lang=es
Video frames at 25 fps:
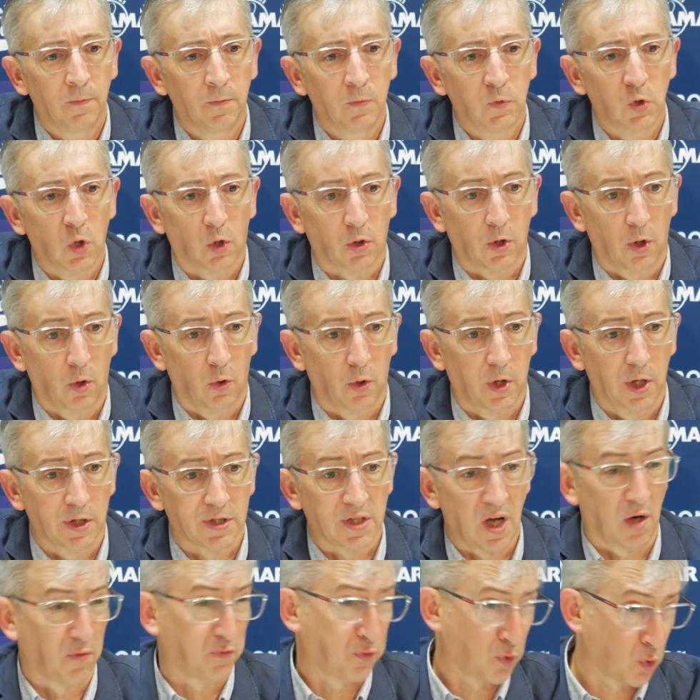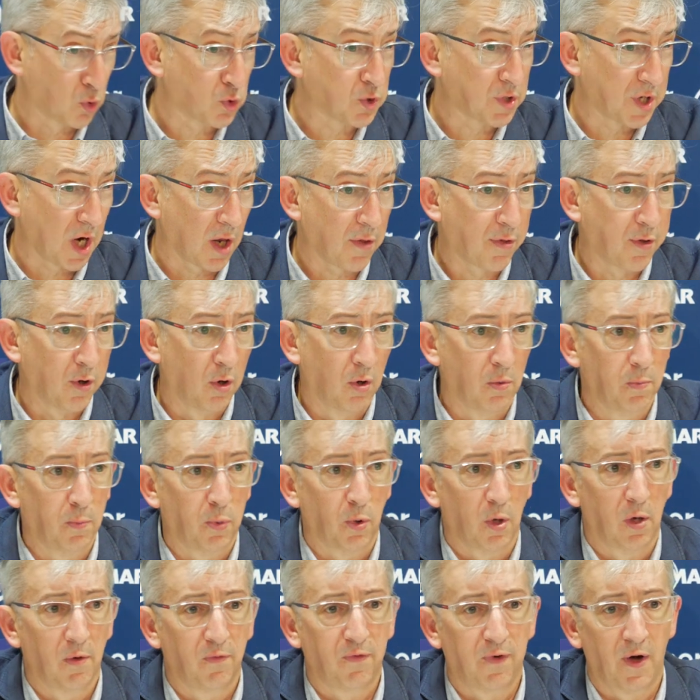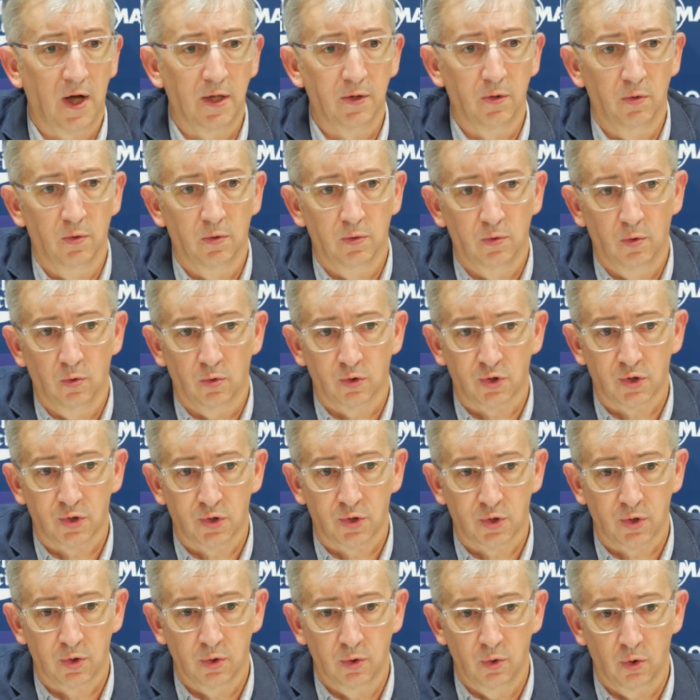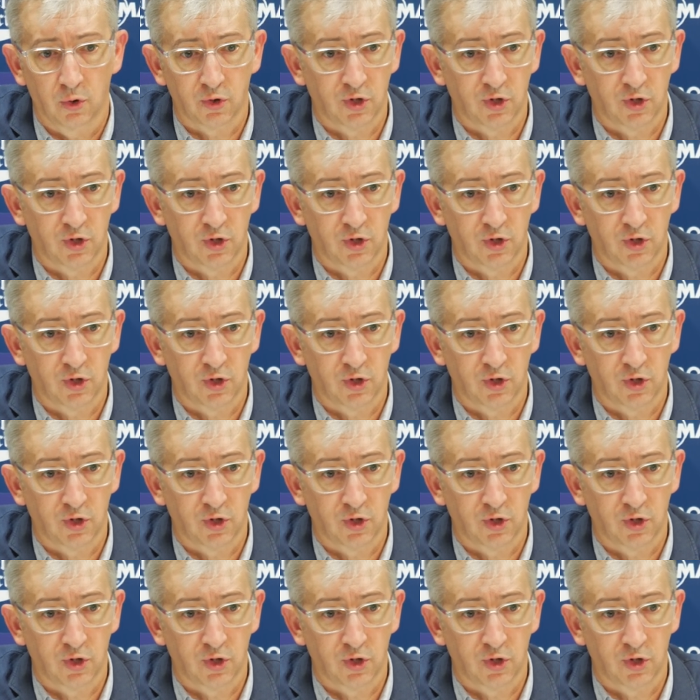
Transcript: yo creo que esa frustración por el fallo nos,